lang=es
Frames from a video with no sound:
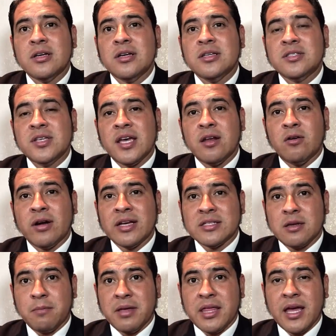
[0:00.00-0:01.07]
hicieron
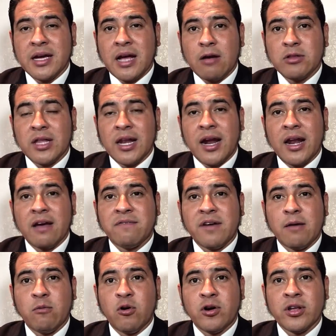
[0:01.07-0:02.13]
esa medida cautelar a
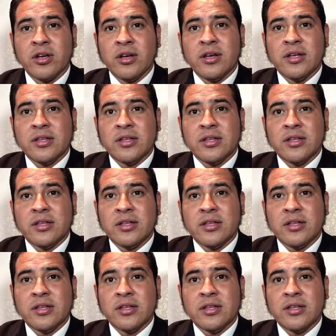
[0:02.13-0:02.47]
favor